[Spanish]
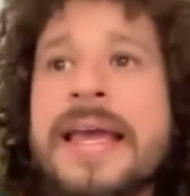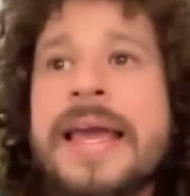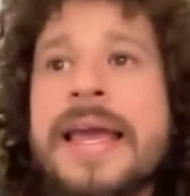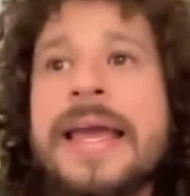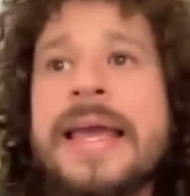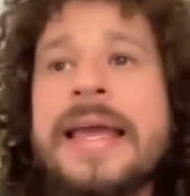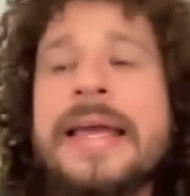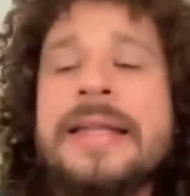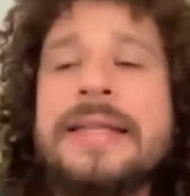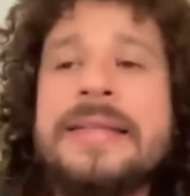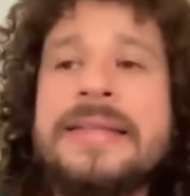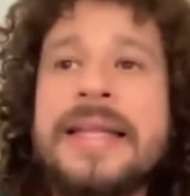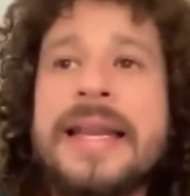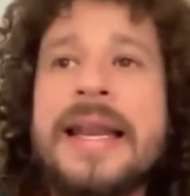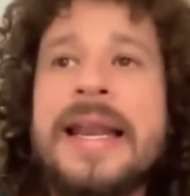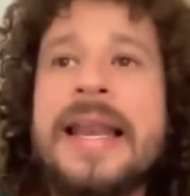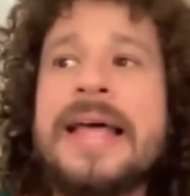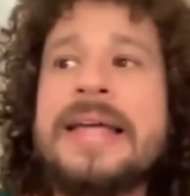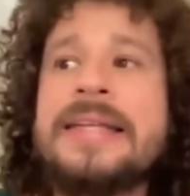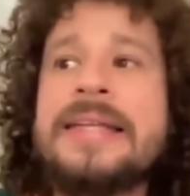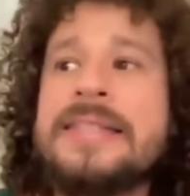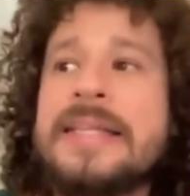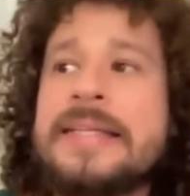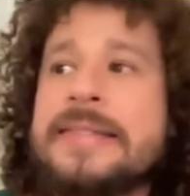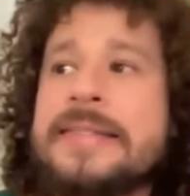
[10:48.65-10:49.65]
entre
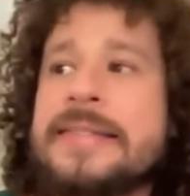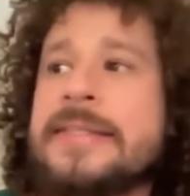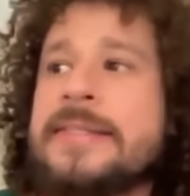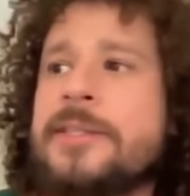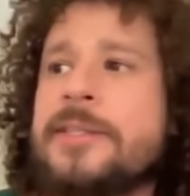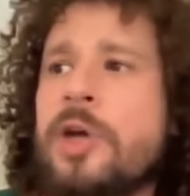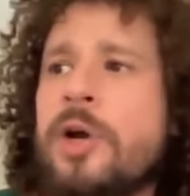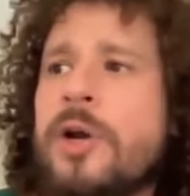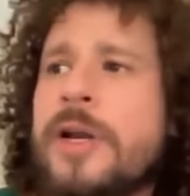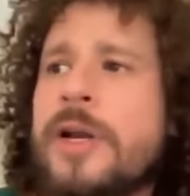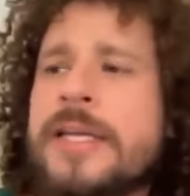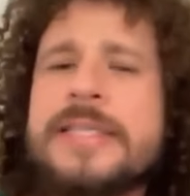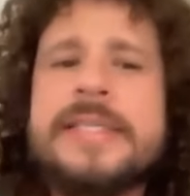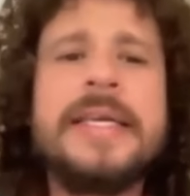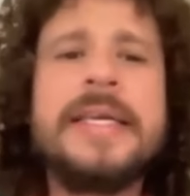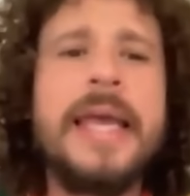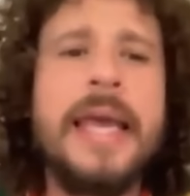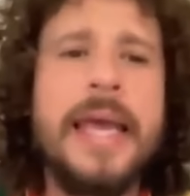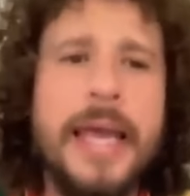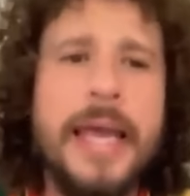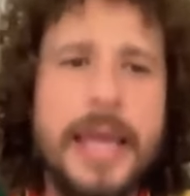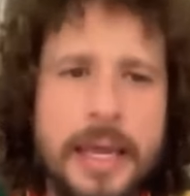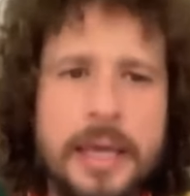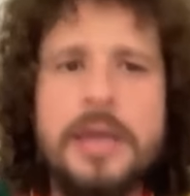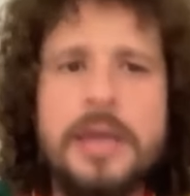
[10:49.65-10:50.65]
las decisiones
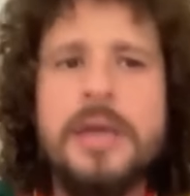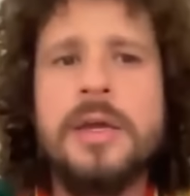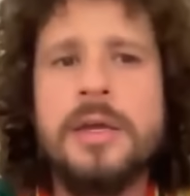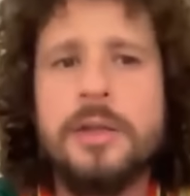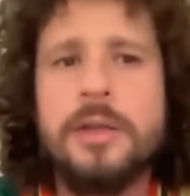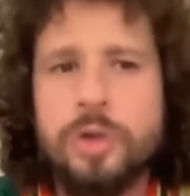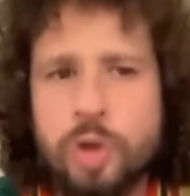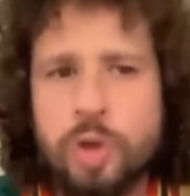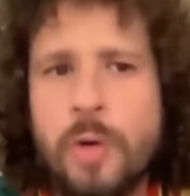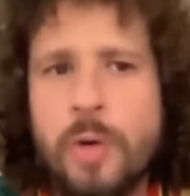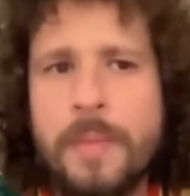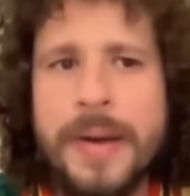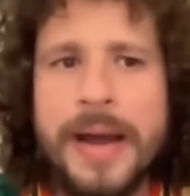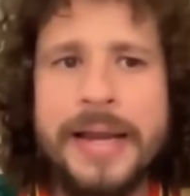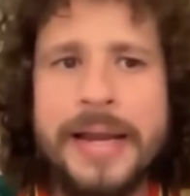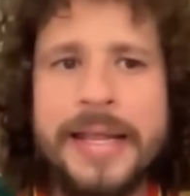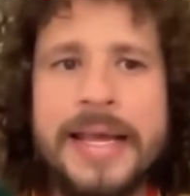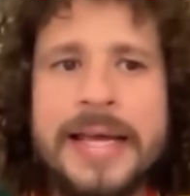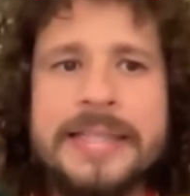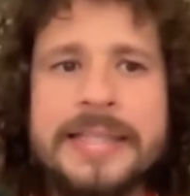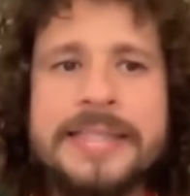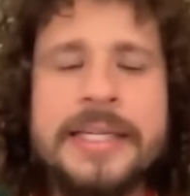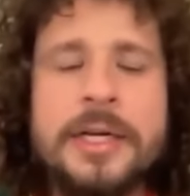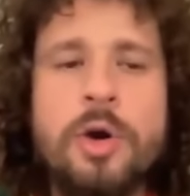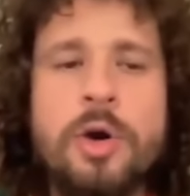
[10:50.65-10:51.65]
que
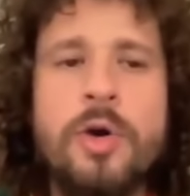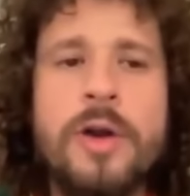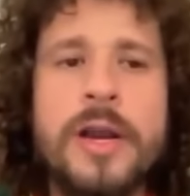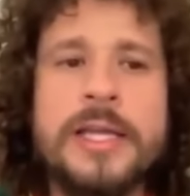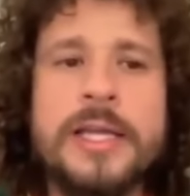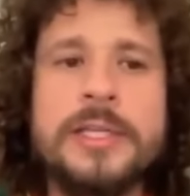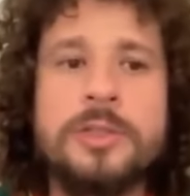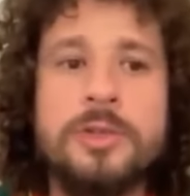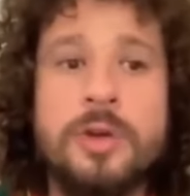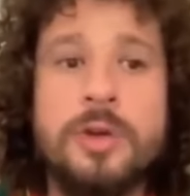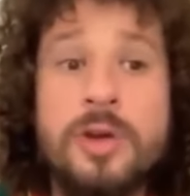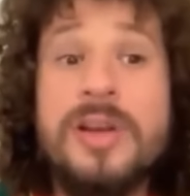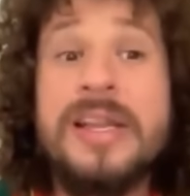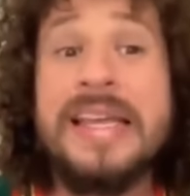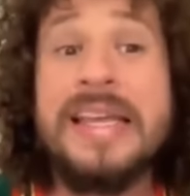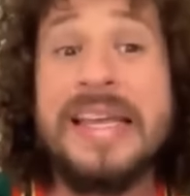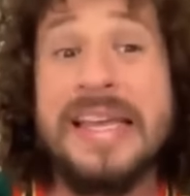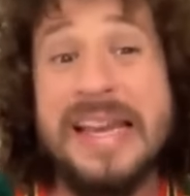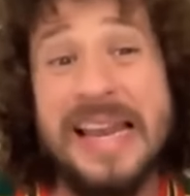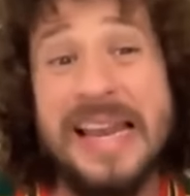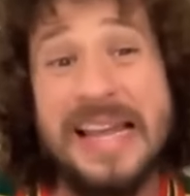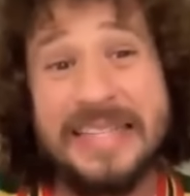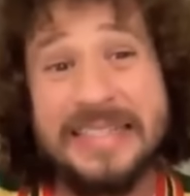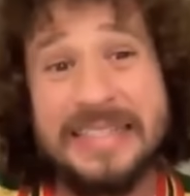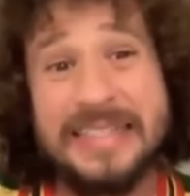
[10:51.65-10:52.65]
tomarías de corazón
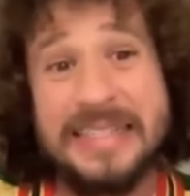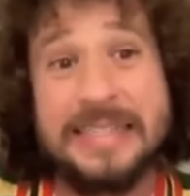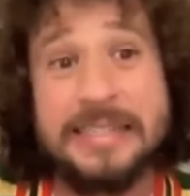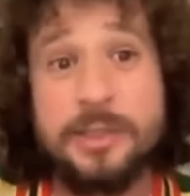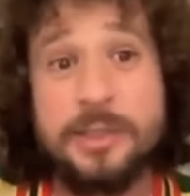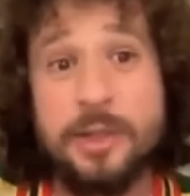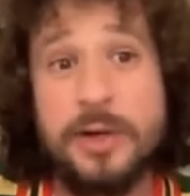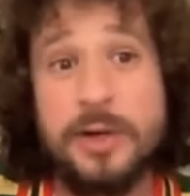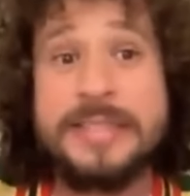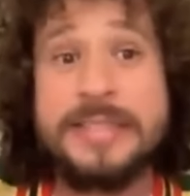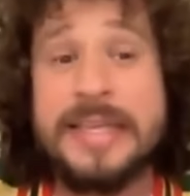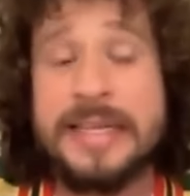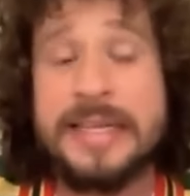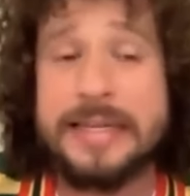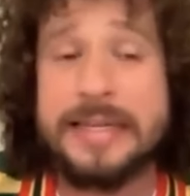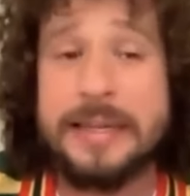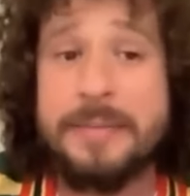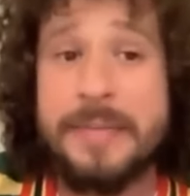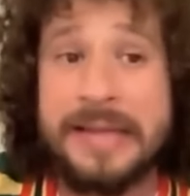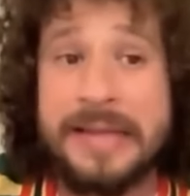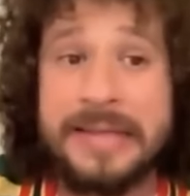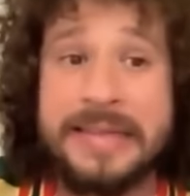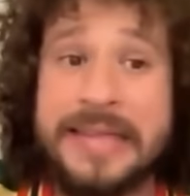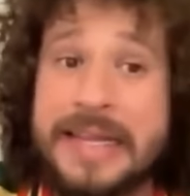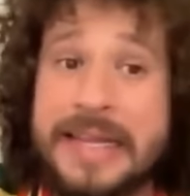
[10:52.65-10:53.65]
y las decisiones que te
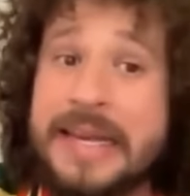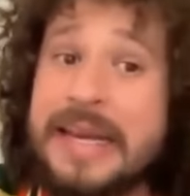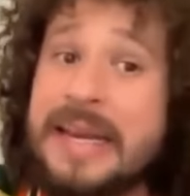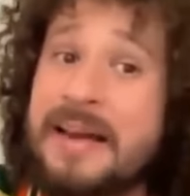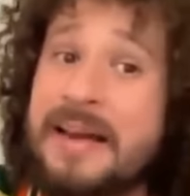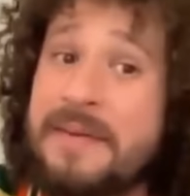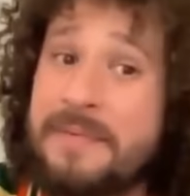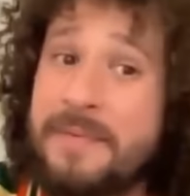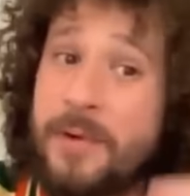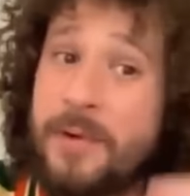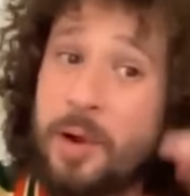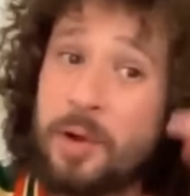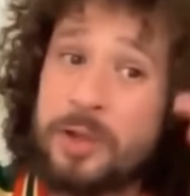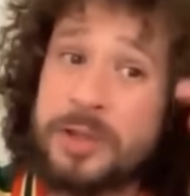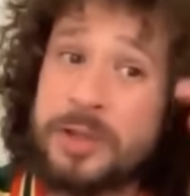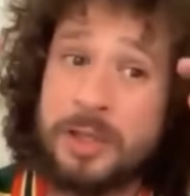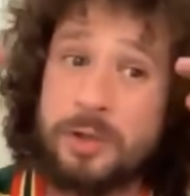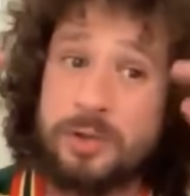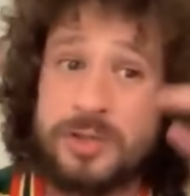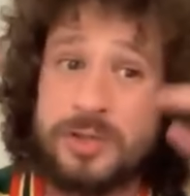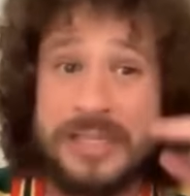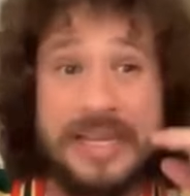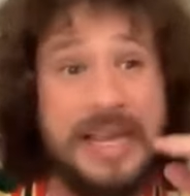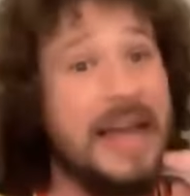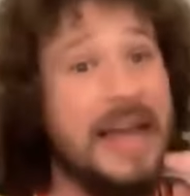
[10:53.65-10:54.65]
mantienen a flote,
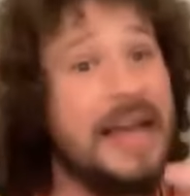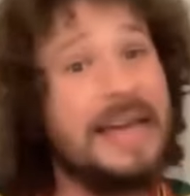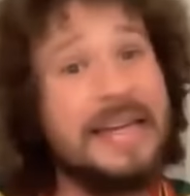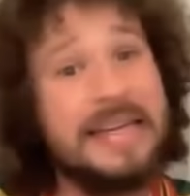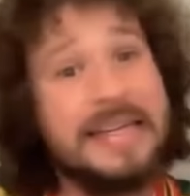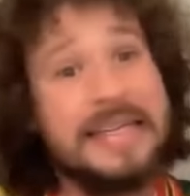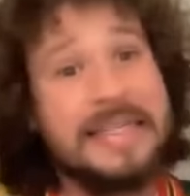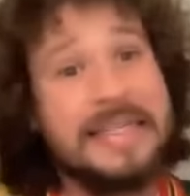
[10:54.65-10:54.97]
o sea,